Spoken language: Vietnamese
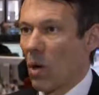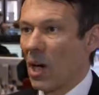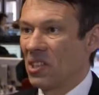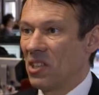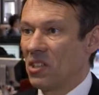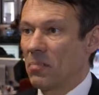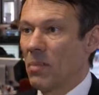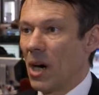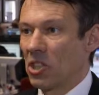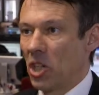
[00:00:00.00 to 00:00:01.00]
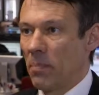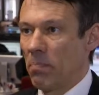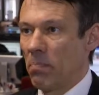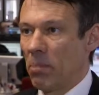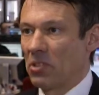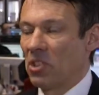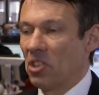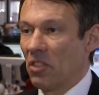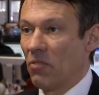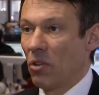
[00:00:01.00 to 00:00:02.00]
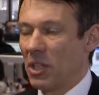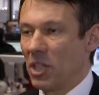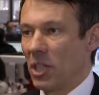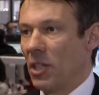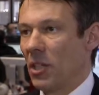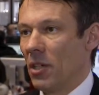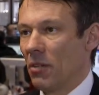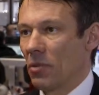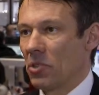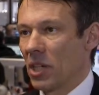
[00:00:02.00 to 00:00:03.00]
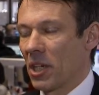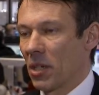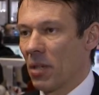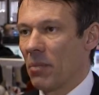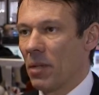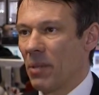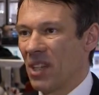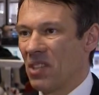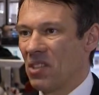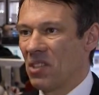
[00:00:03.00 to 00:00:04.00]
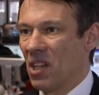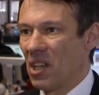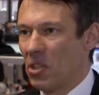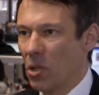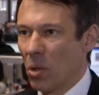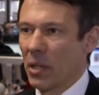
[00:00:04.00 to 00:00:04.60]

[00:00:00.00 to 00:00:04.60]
Ông nghĩ rằng các cải cách lao động sẽ đem đến kết quả tích cực nhỏ trong dài hạn